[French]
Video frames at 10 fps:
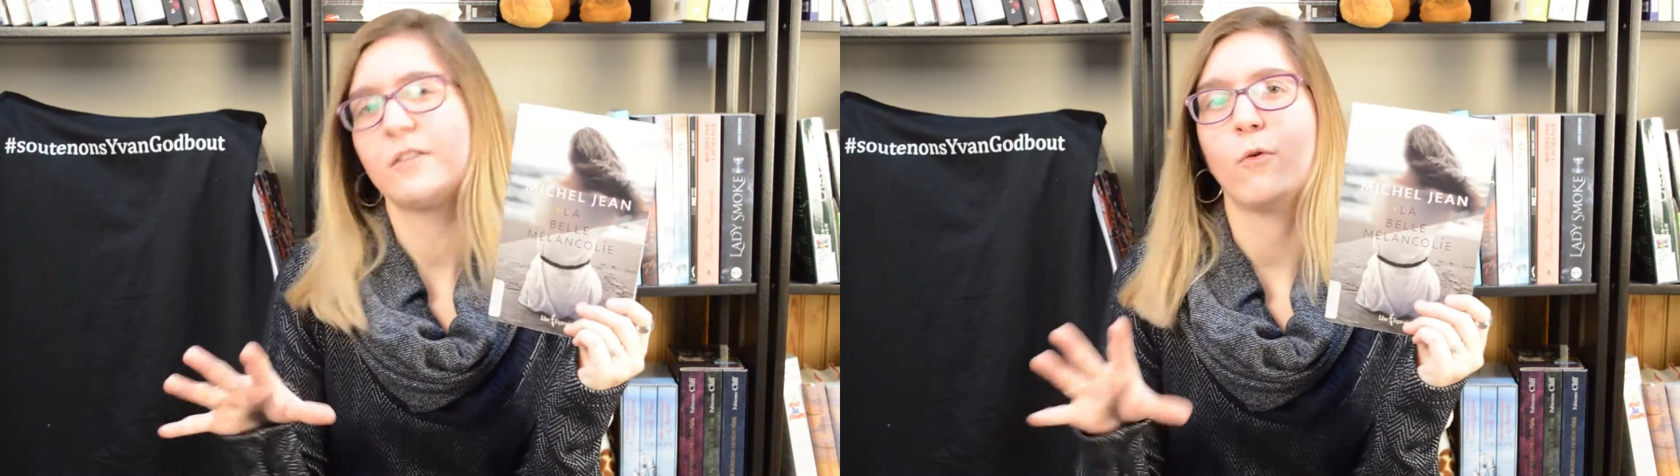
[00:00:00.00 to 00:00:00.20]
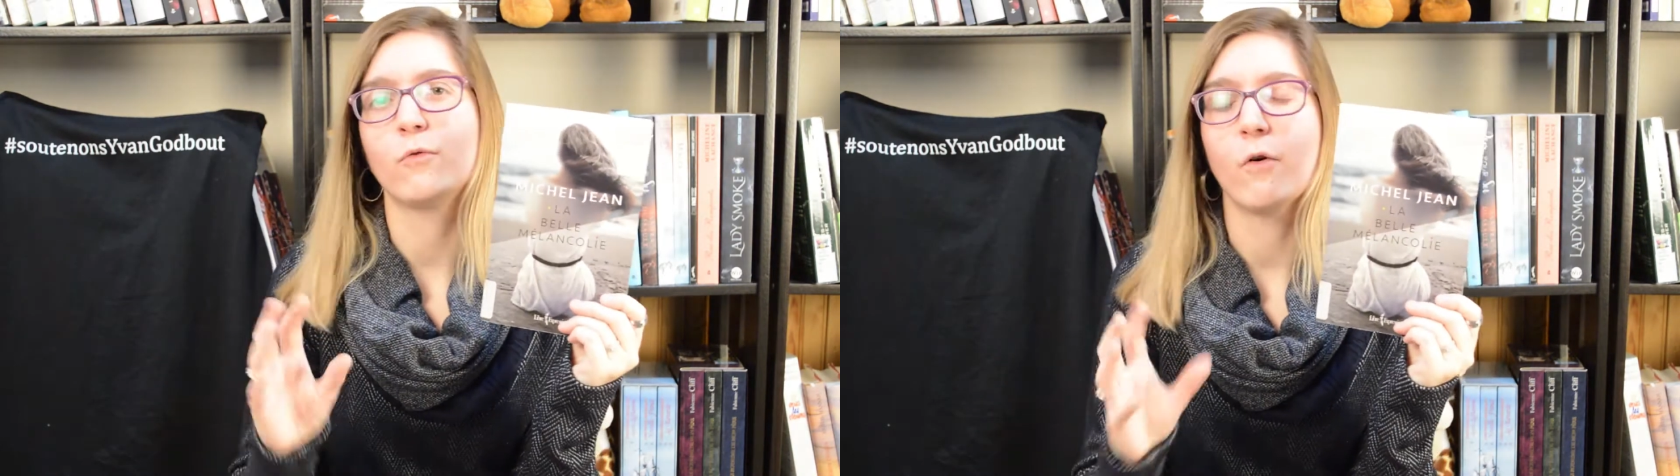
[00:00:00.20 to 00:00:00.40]

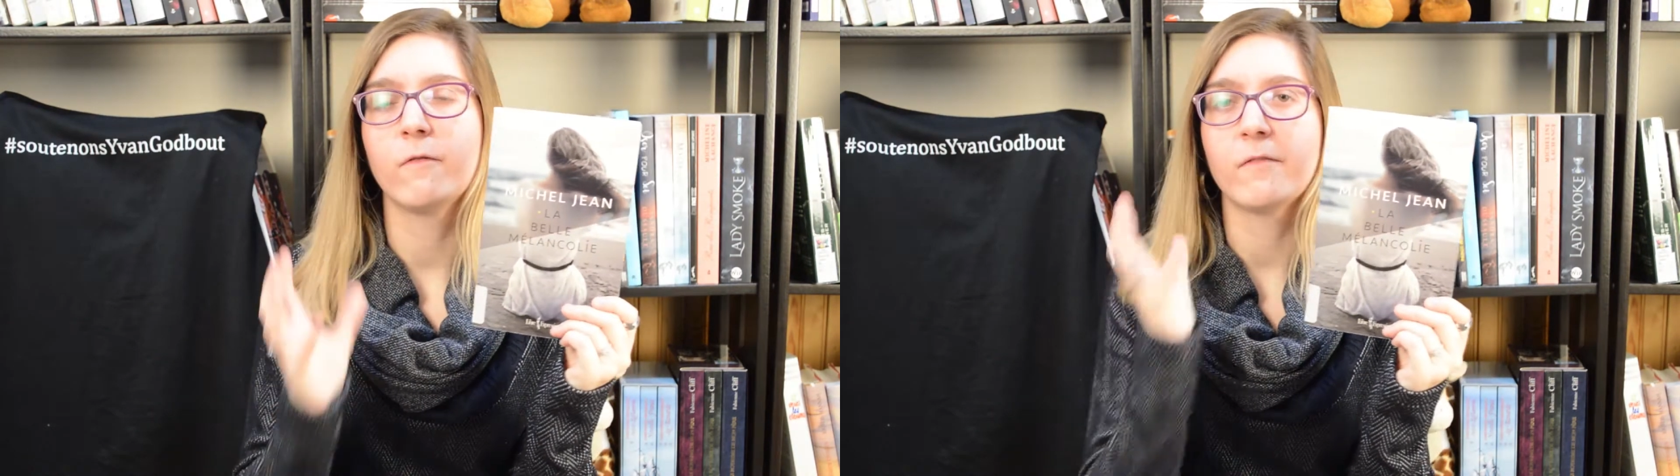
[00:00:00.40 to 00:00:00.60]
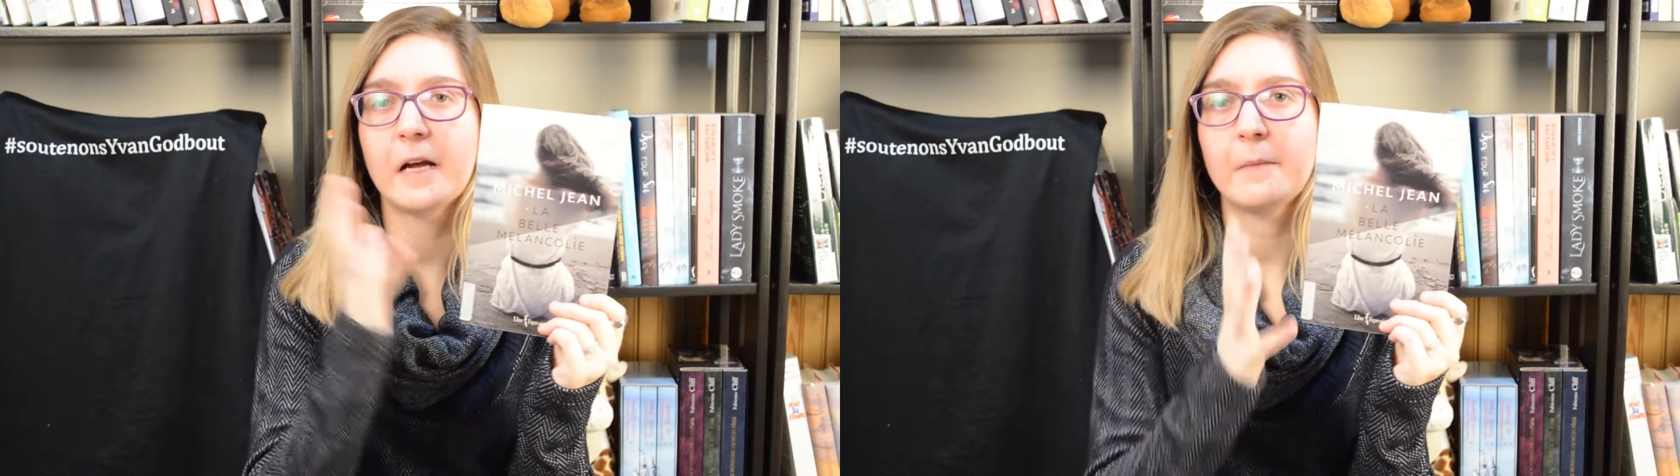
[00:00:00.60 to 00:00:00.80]
donc on
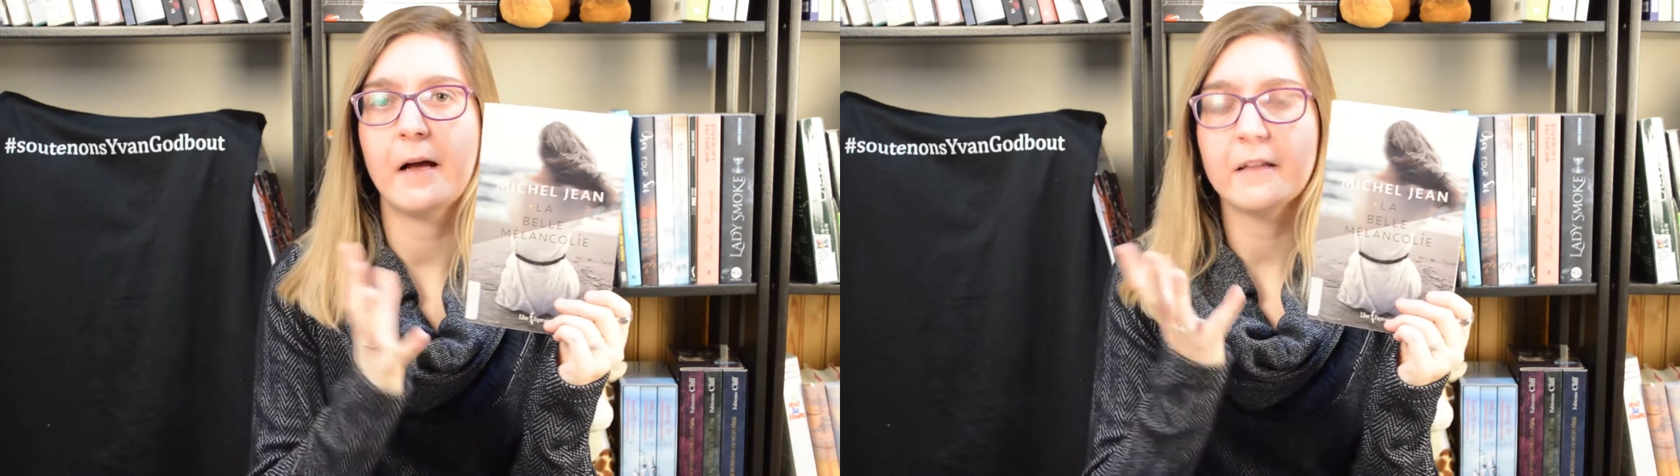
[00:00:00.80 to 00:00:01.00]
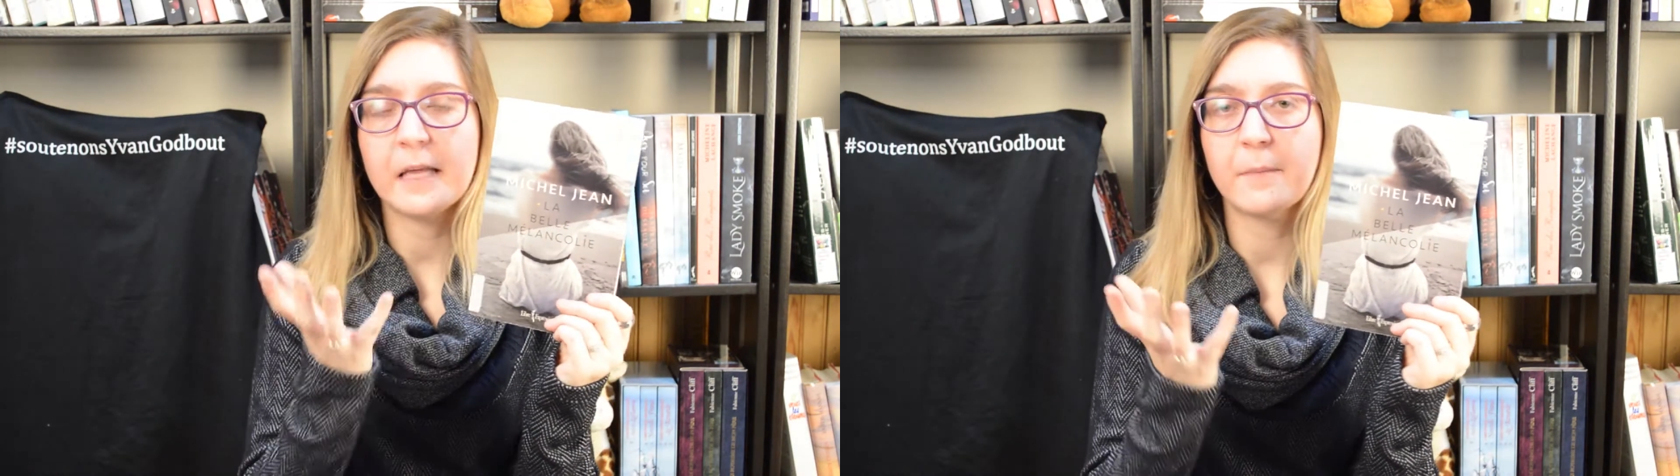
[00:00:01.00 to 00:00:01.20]
va vraiment
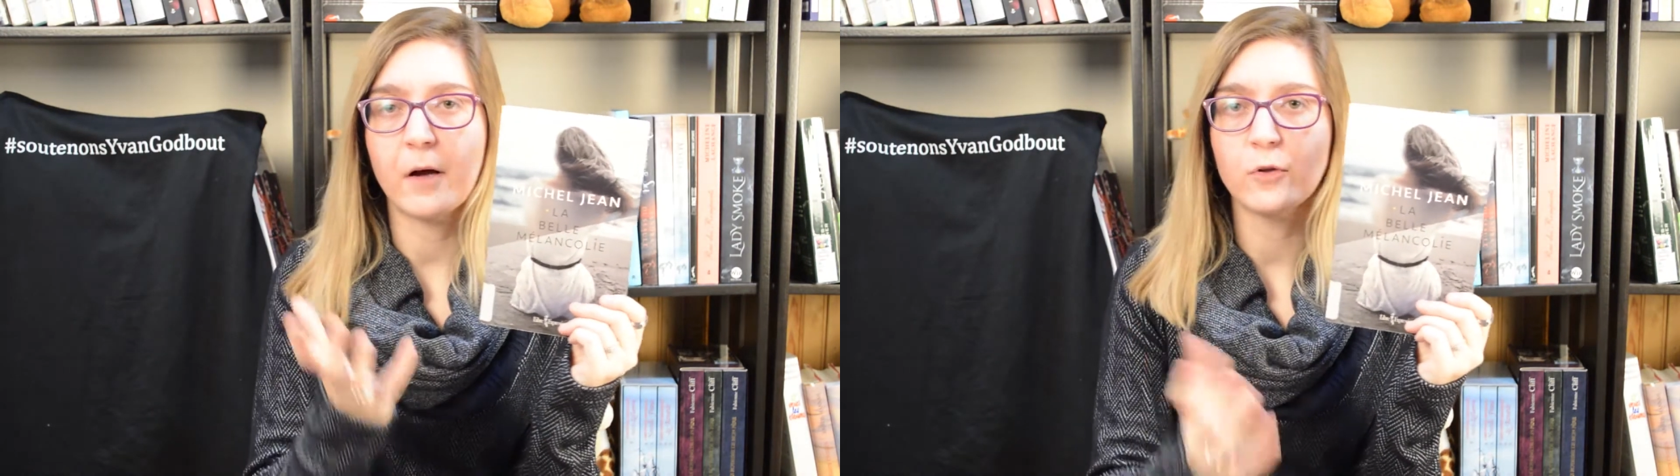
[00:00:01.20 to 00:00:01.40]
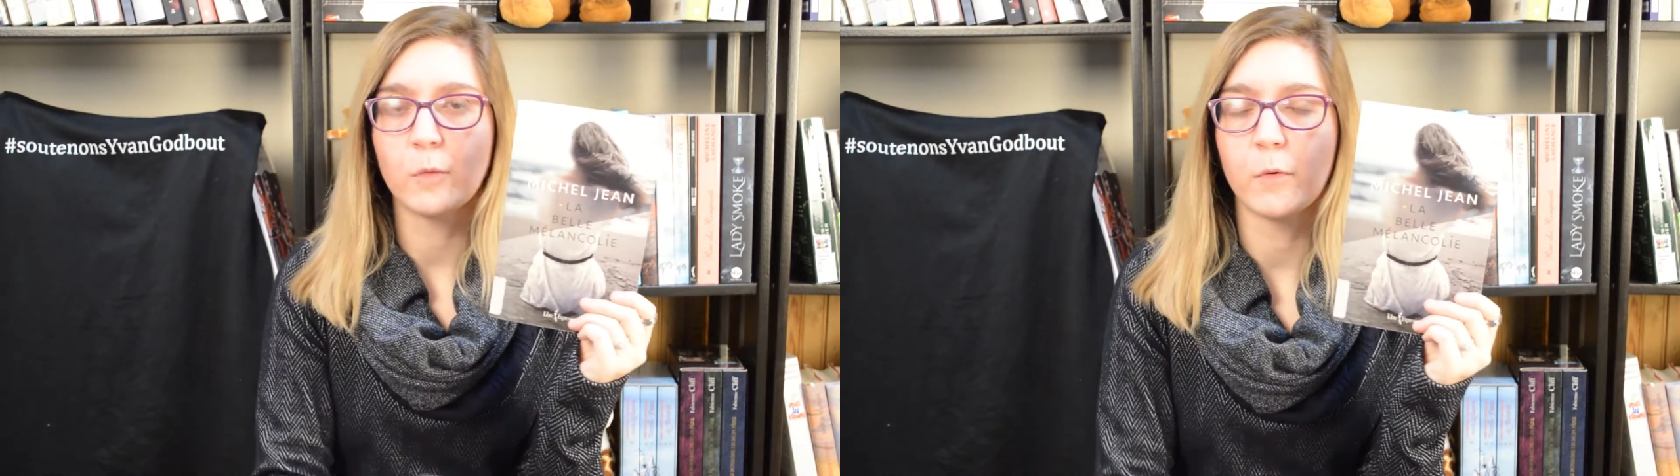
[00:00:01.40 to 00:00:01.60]
en
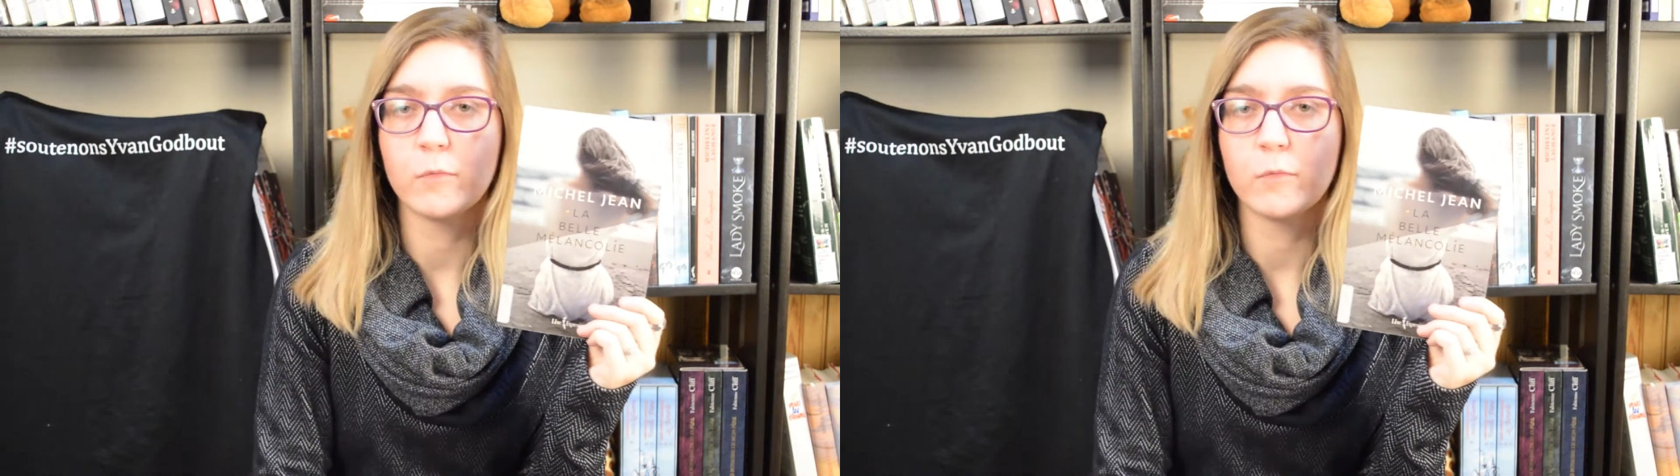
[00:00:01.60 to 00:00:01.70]
apprendre un peu